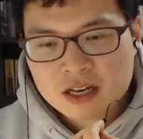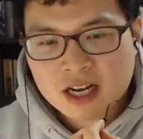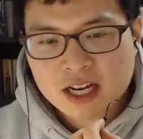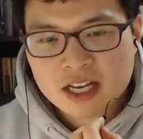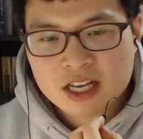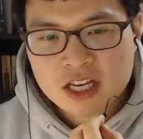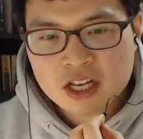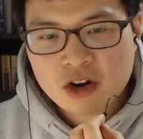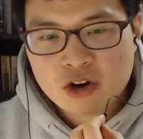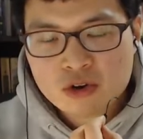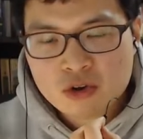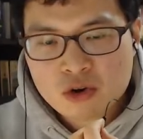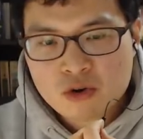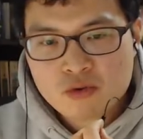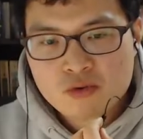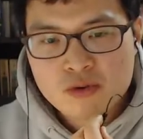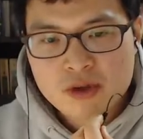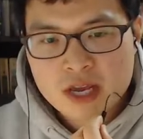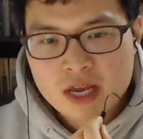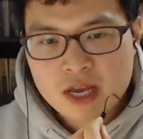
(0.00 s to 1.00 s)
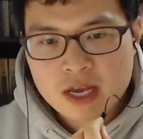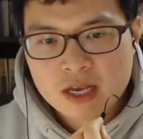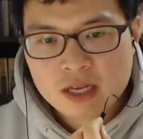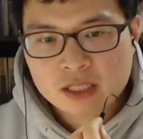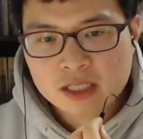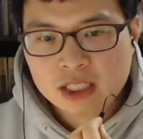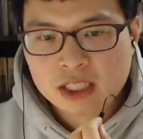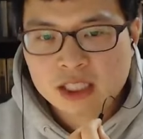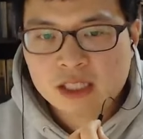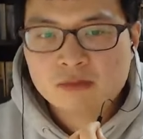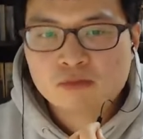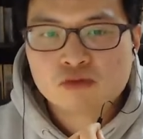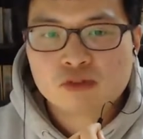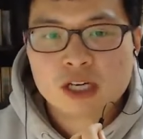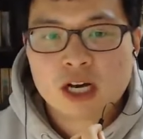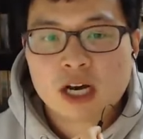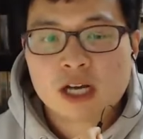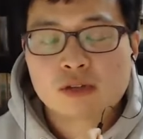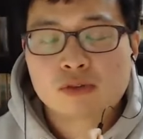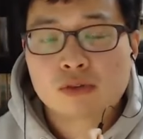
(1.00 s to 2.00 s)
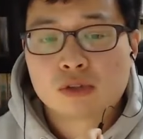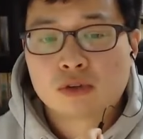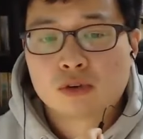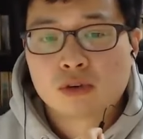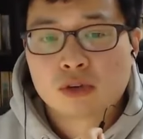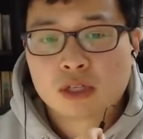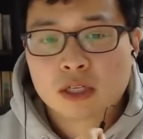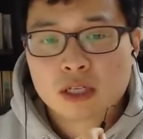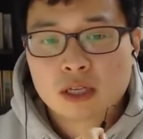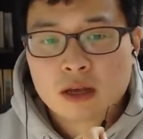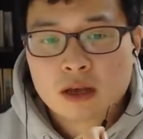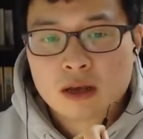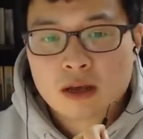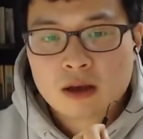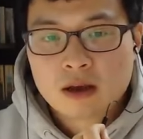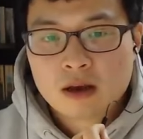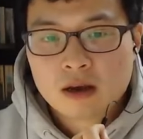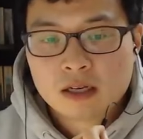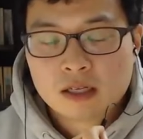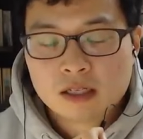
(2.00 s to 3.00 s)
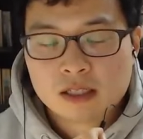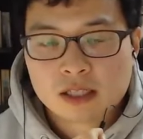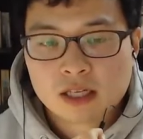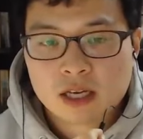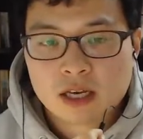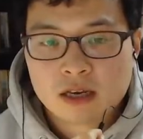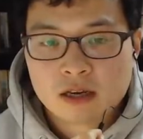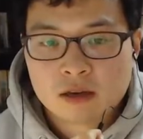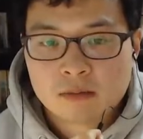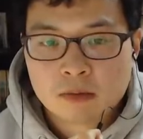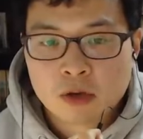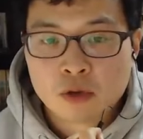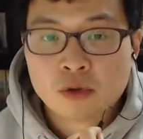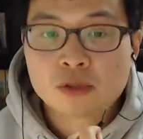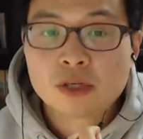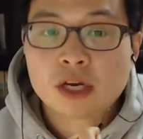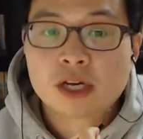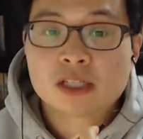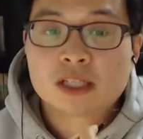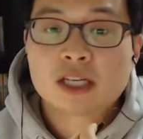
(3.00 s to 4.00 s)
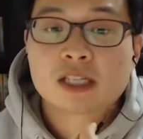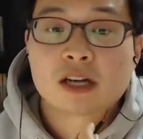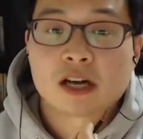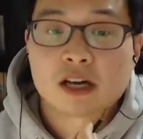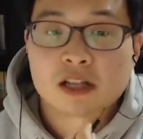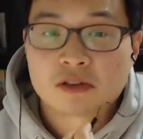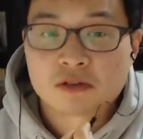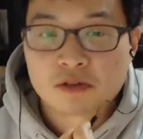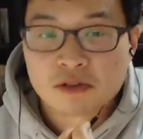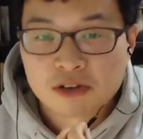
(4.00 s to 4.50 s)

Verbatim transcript: 그러니까 이런 경우에 지금 우리가 할 수 있는 거는 이제 변호사를 찾아가는